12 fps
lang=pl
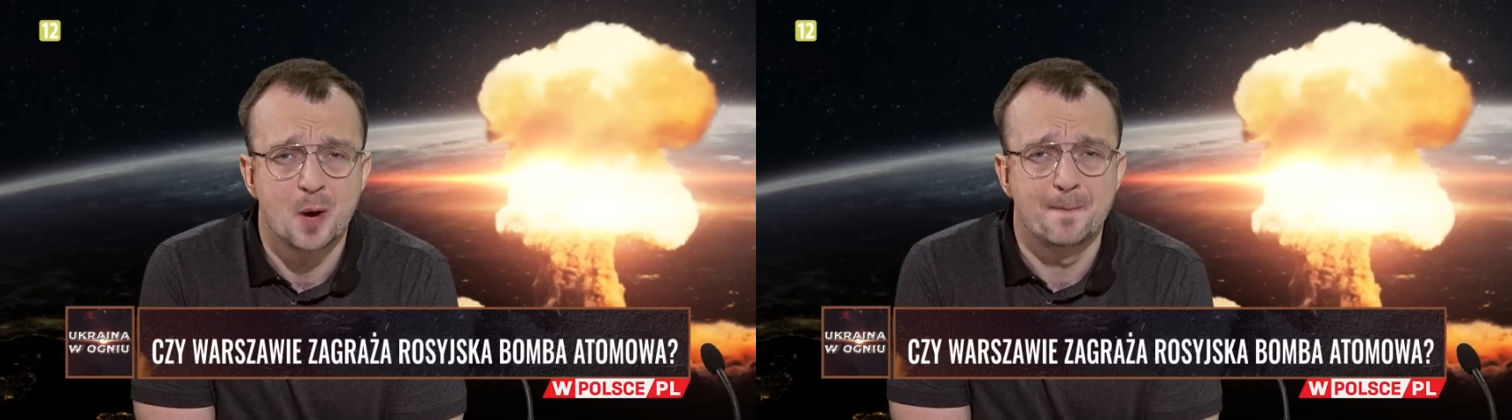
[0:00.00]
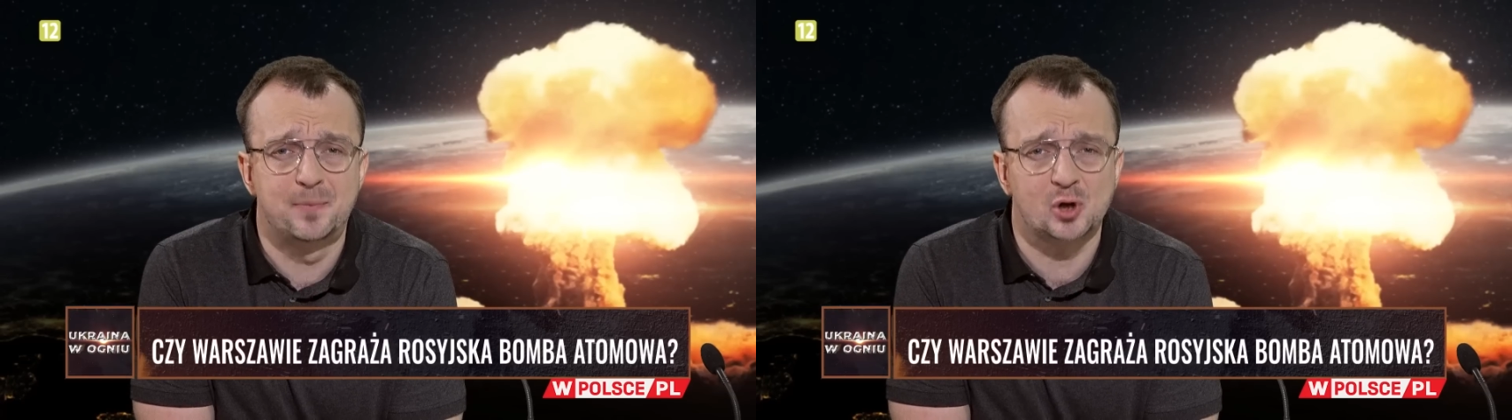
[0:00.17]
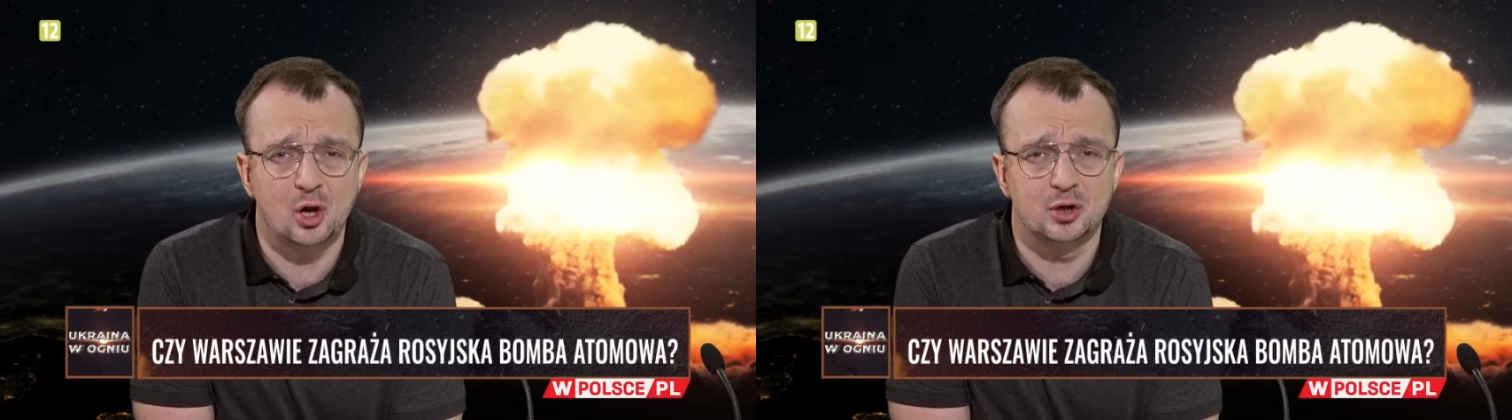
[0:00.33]

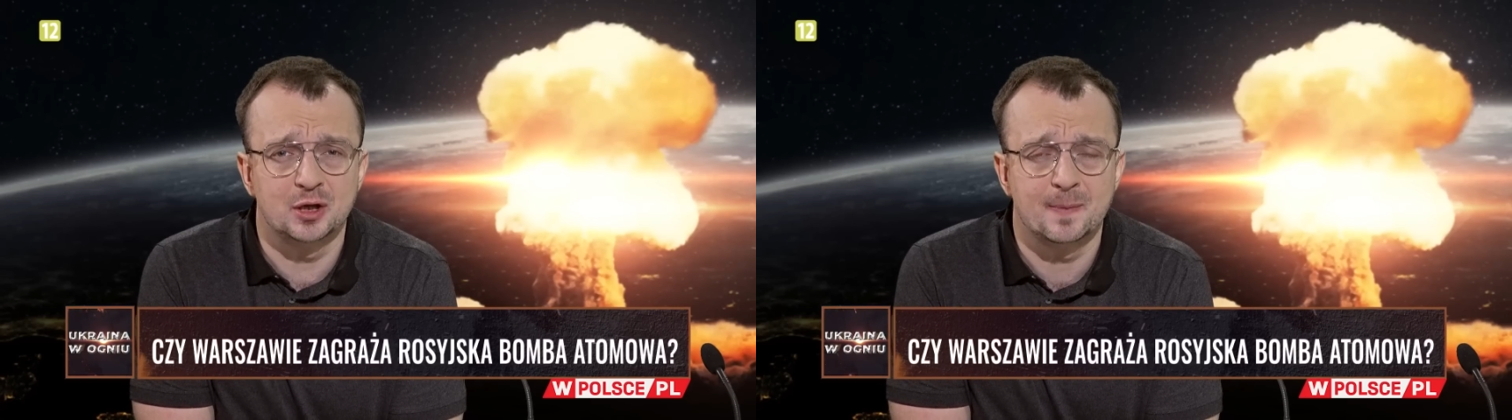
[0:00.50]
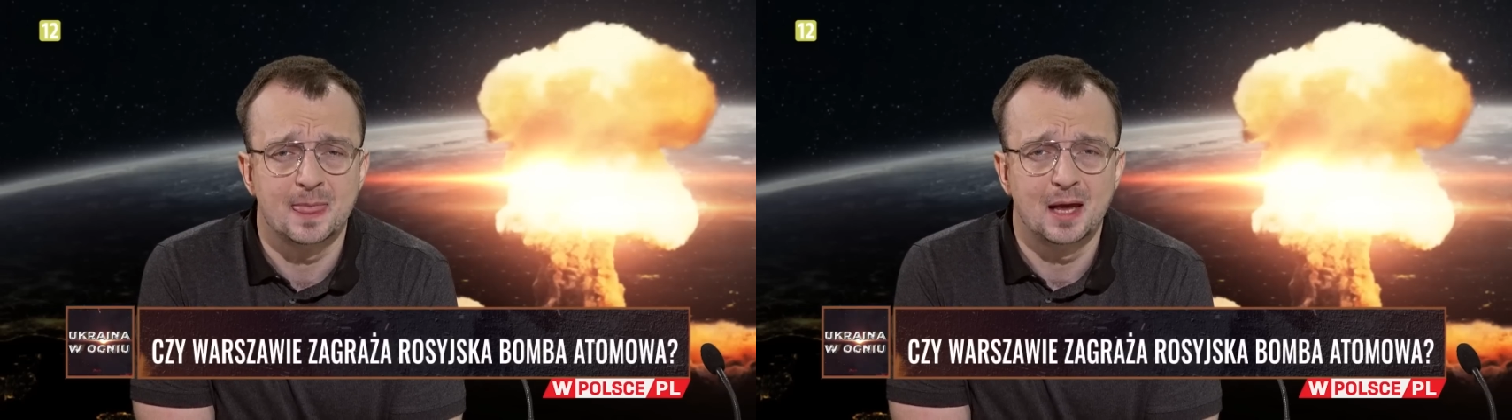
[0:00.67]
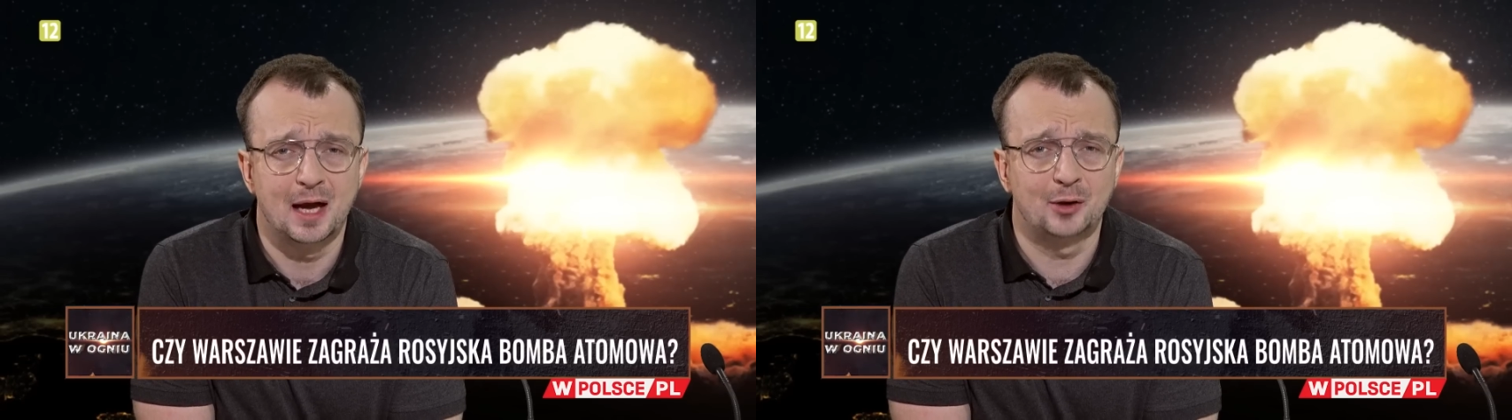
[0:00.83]
broni
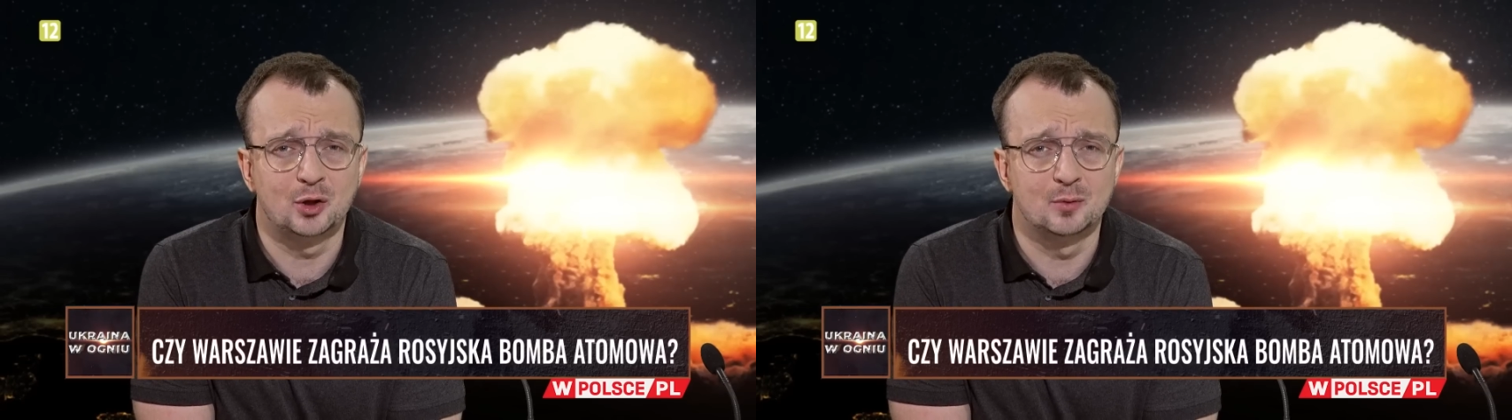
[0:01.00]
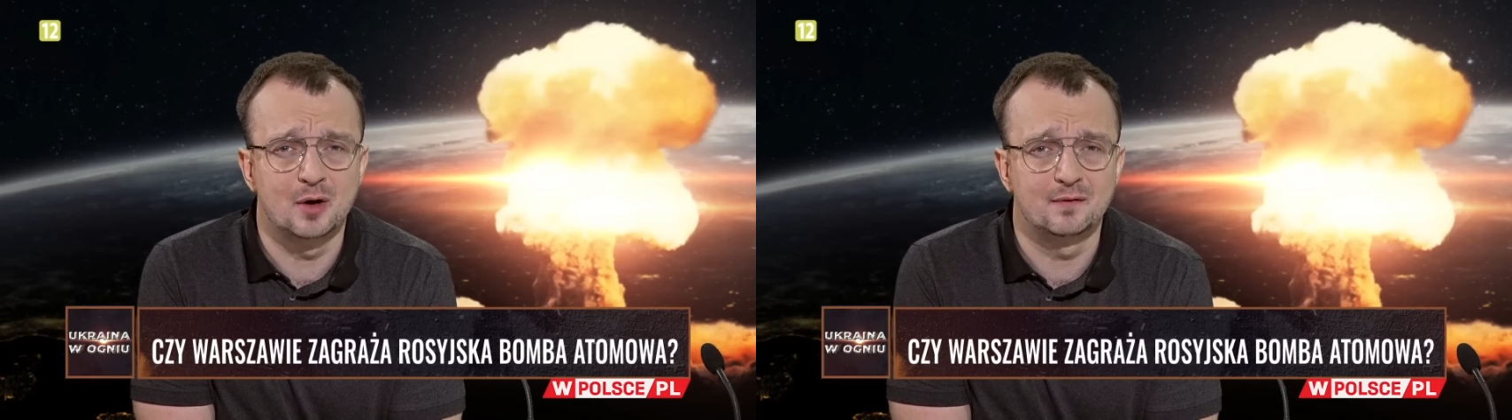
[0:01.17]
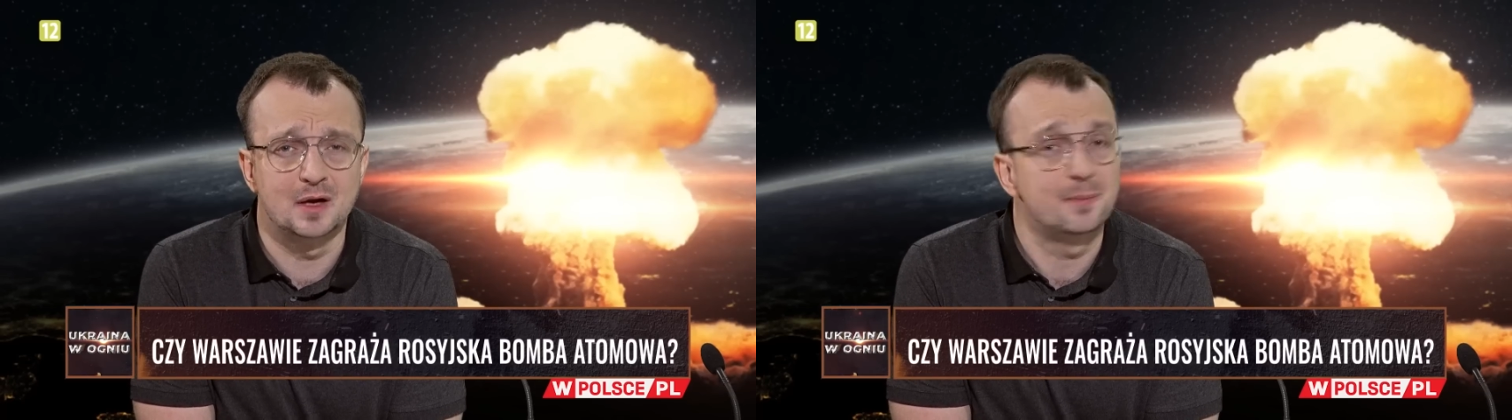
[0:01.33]

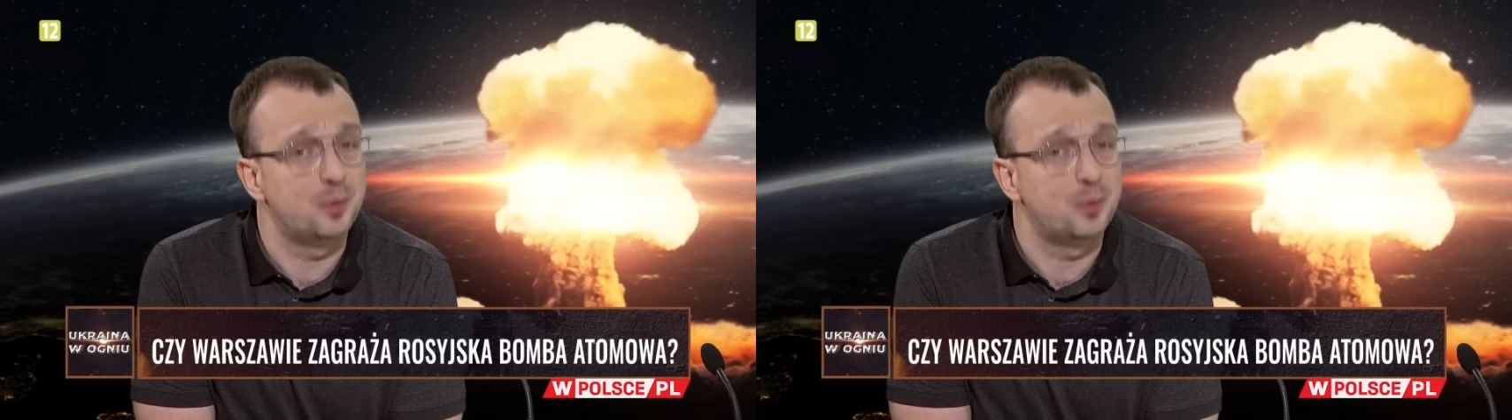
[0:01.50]
atomowej.